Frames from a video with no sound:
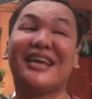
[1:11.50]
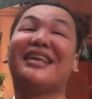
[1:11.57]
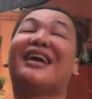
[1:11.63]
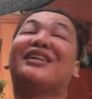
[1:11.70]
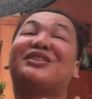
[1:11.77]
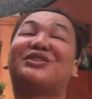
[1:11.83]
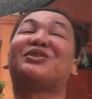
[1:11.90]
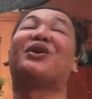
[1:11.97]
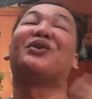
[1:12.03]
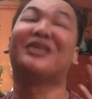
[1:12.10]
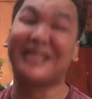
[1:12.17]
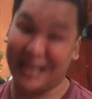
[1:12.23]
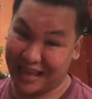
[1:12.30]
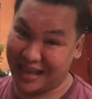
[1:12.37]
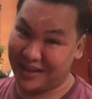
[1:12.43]
yeah,
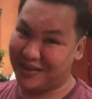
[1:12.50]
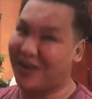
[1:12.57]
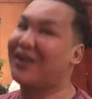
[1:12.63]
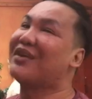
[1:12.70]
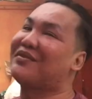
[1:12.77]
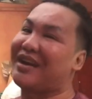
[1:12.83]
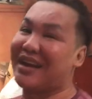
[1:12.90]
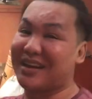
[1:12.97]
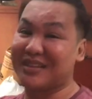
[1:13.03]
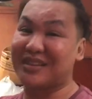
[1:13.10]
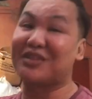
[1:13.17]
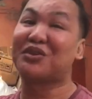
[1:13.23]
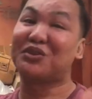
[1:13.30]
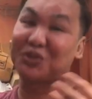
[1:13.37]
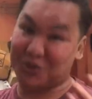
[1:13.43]
droning. Oh, parang
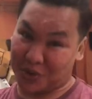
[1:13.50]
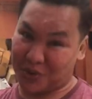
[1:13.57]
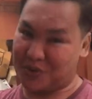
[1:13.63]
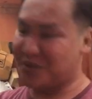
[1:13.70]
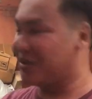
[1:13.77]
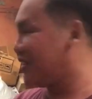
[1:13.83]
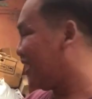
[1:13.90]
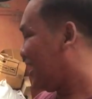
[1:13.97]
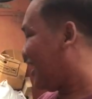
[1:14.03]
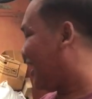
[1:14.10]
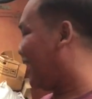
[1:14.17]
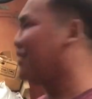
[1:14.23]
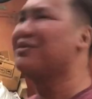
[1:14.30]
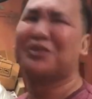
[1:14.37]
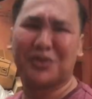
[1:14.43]
nadodrone.
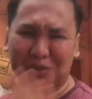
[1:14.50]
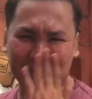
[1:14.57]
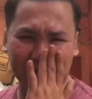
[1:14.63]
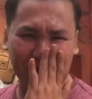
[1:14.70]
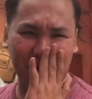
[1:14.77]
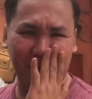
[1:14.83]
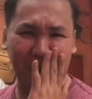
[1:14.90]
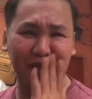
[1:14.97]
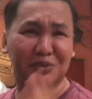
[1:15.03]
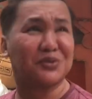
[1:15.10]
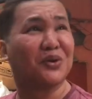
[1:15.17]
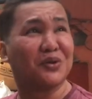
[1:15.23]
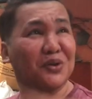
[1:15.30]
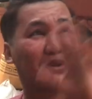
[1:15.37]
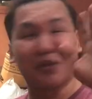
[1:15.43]
drone parang
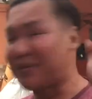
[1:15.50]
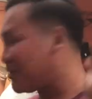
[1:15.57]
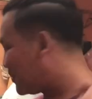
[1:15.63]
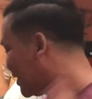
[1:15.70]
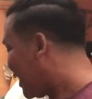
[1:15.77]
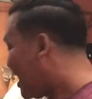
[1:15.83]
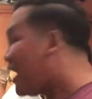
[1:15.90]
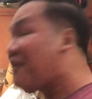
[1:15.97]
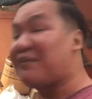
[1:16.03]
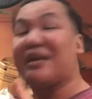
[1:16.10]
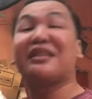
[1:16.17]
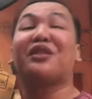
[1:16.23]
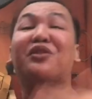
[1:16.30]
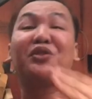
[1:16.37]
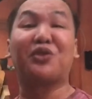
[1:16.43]
drone yung lumipad.
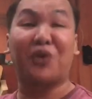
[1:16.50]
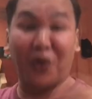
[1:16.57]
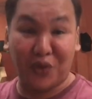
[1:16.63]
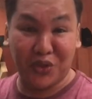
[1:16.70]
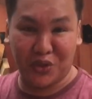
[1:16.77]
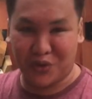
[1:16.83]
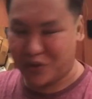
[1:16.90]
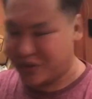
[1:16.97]
Parang nadu-drone yun,